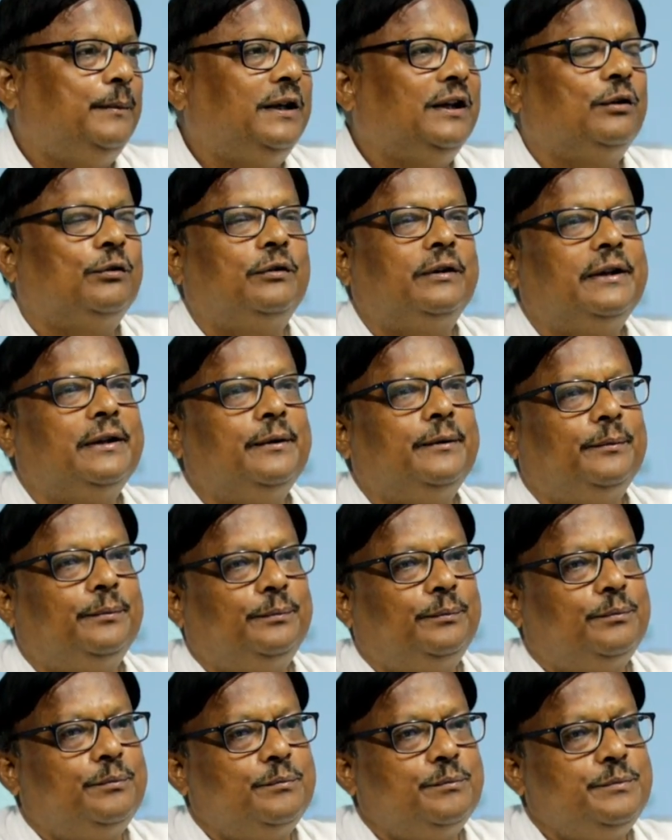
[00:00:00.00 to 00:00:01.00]
ভালো করে
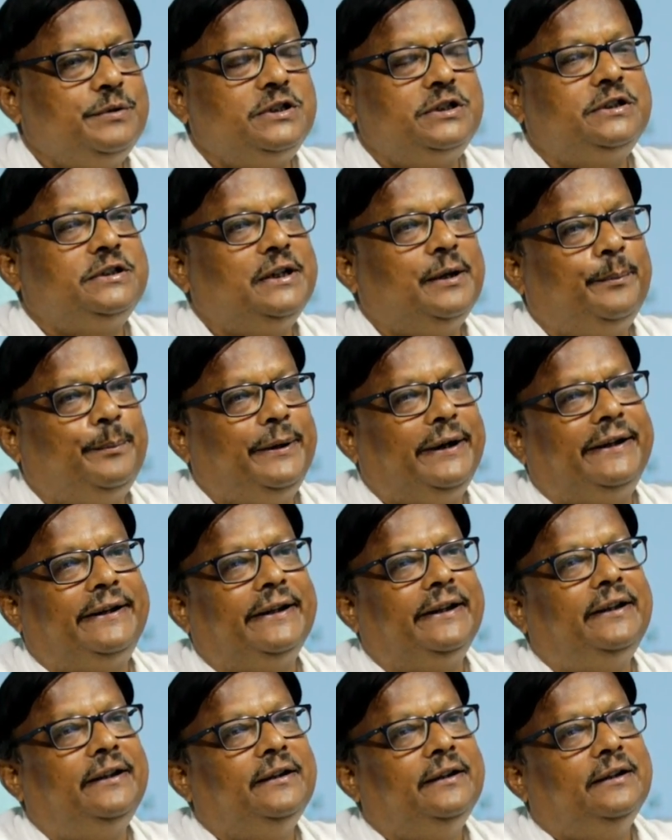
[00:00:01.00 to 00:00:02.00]
মিশিয়ে
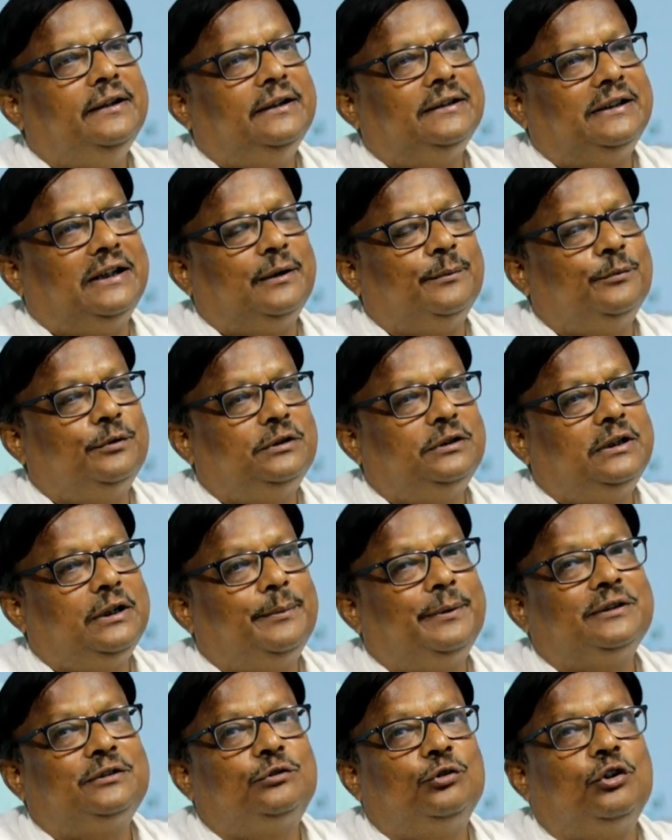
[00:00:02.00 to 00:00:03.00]
বেটে তার মধ্যে
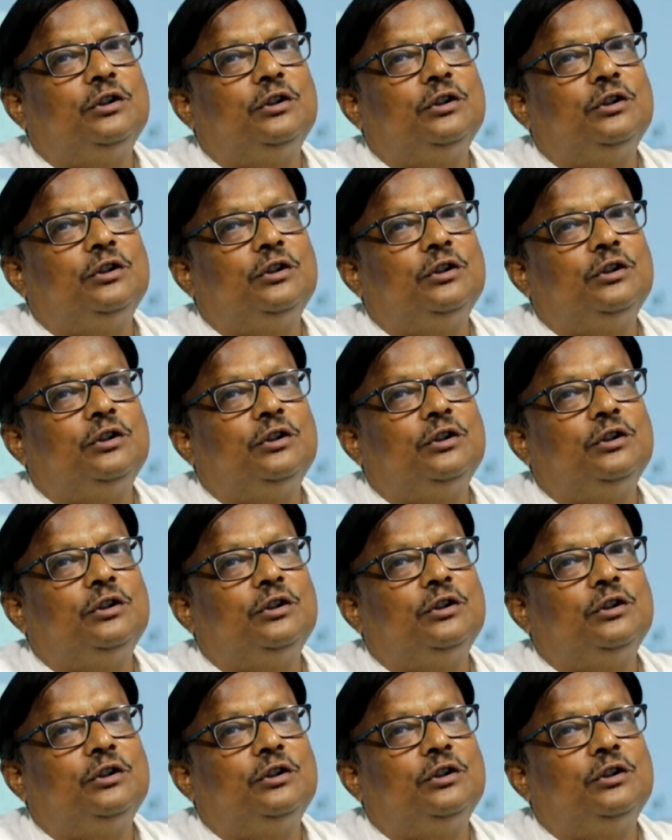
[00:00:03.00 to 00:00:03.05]
এবার